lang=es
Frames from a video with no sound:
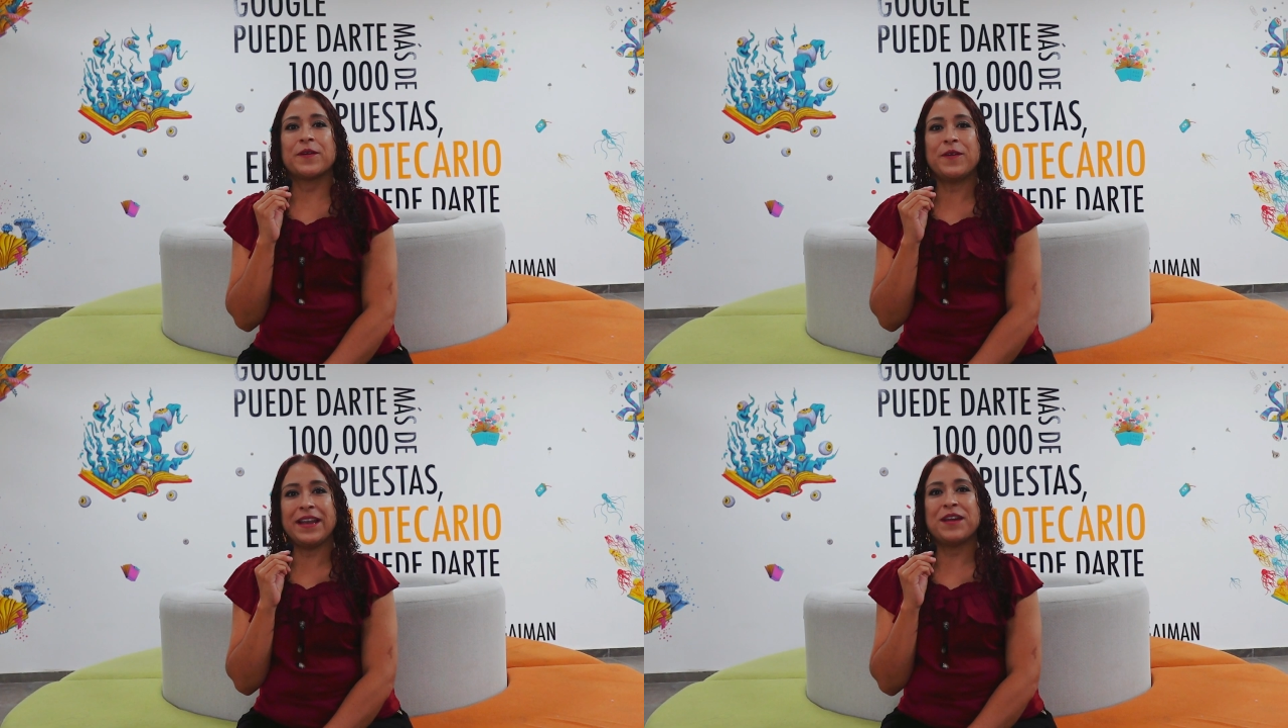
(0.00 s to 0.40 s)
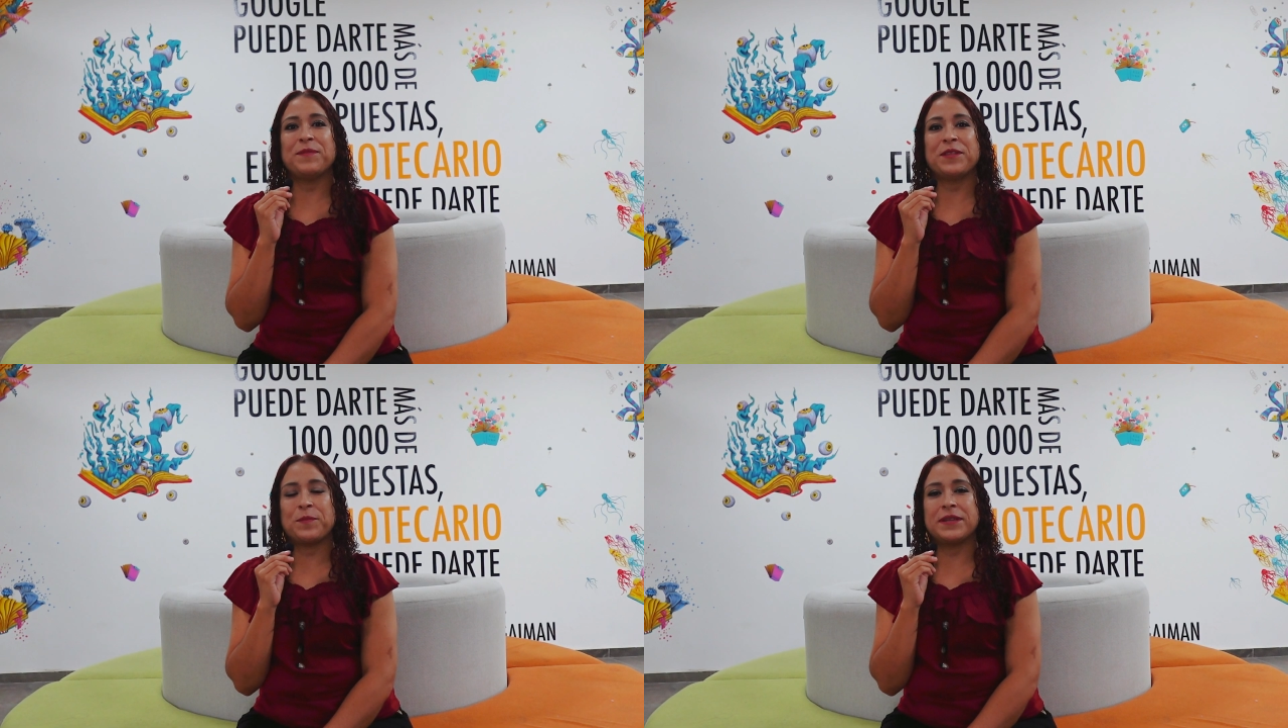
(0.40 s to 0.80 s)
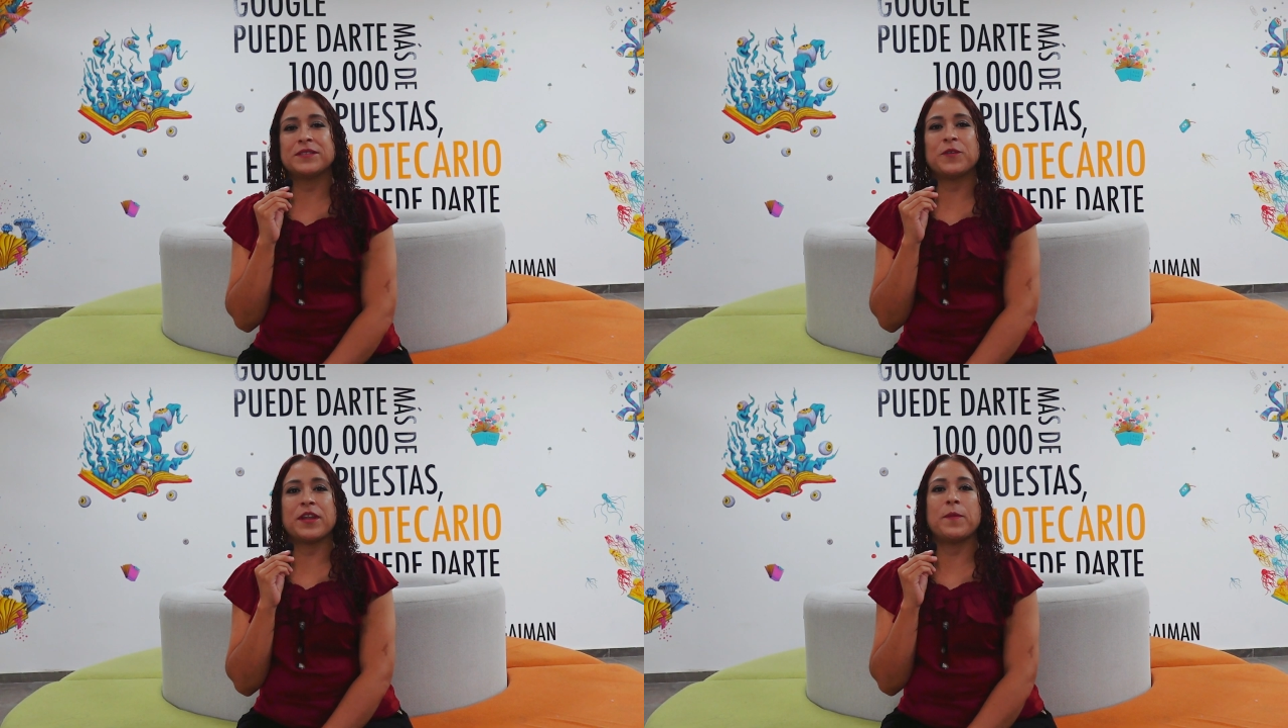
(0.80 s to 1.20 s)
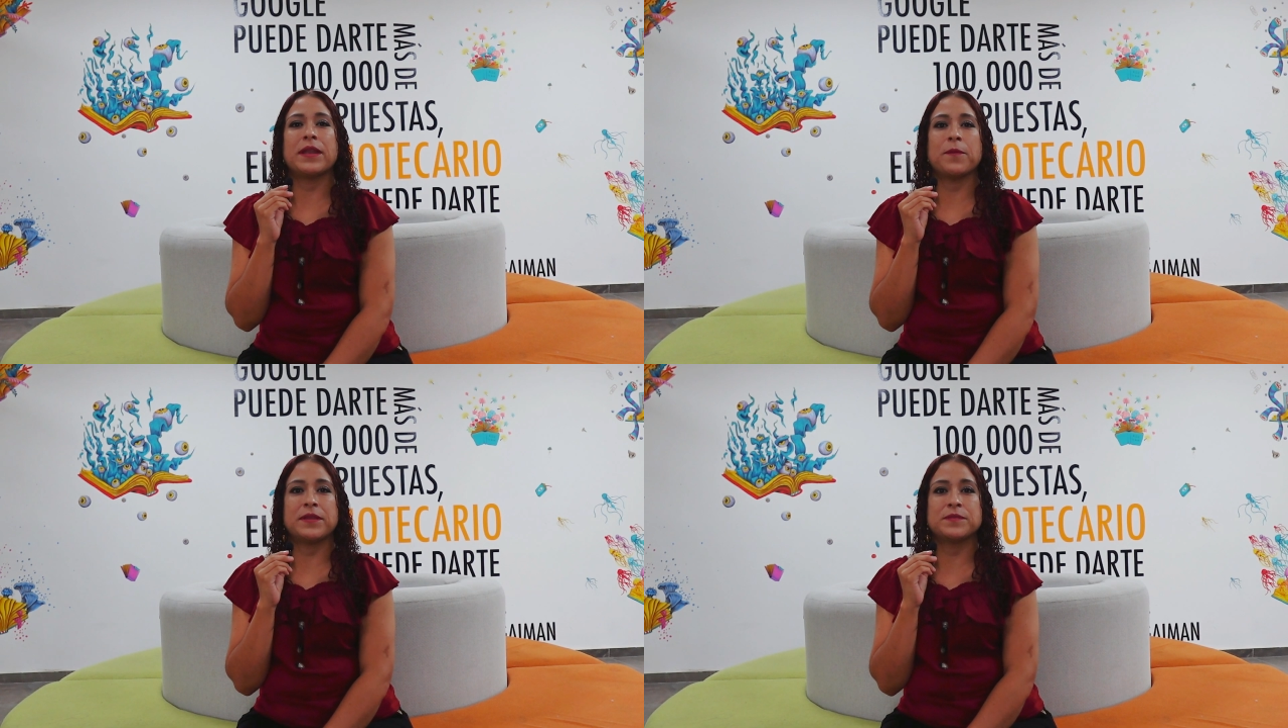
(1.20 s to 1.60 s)
Hola, mi nombre es Gloria
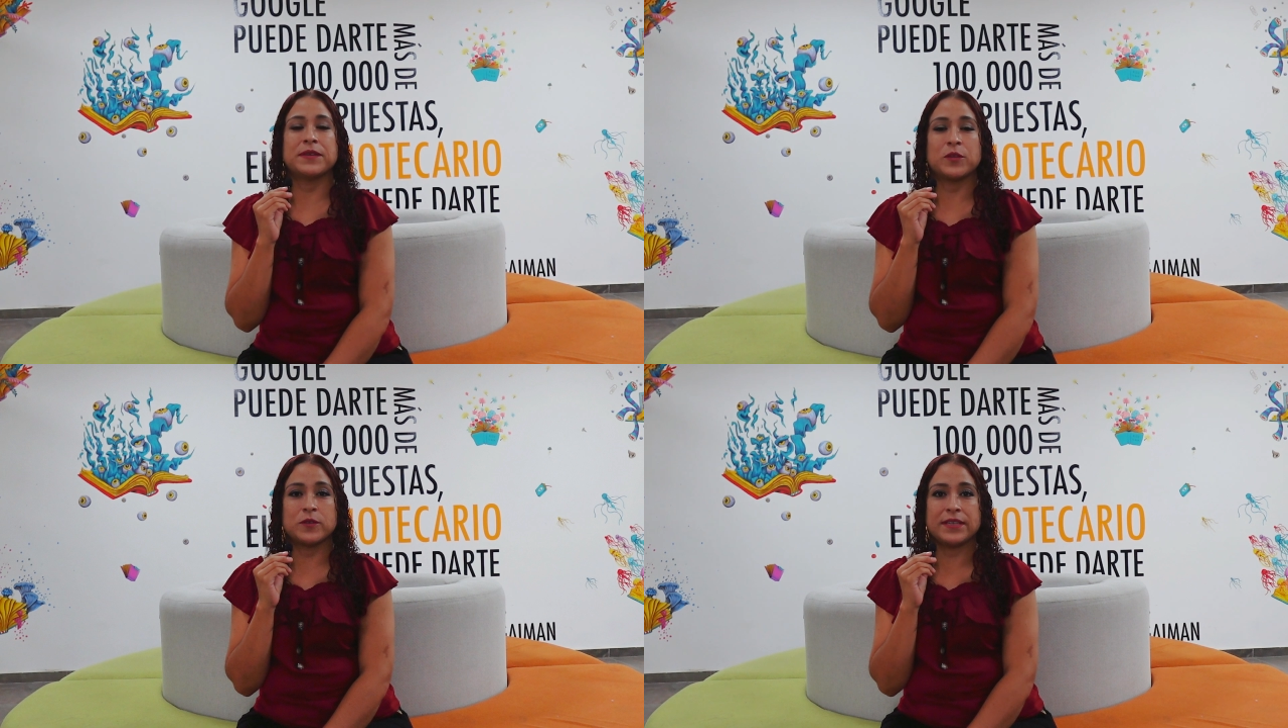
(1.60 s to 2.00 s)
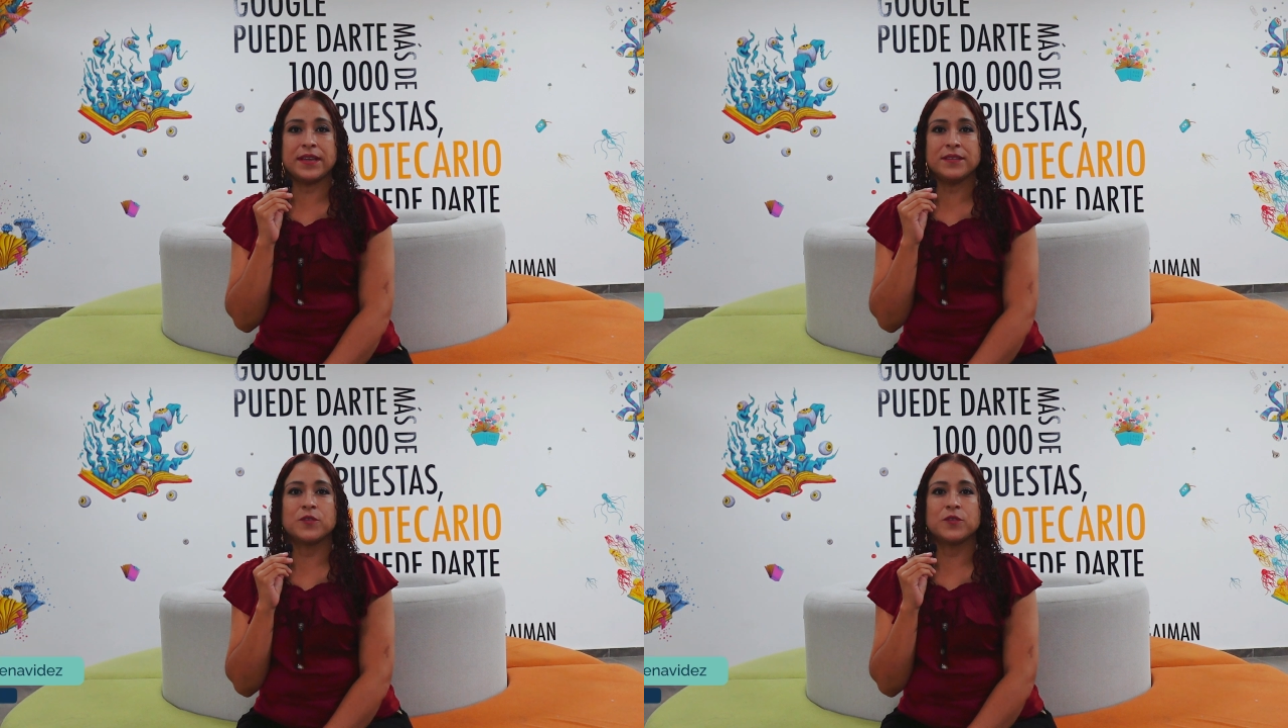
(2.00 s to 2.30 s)
Benavides Mendoza,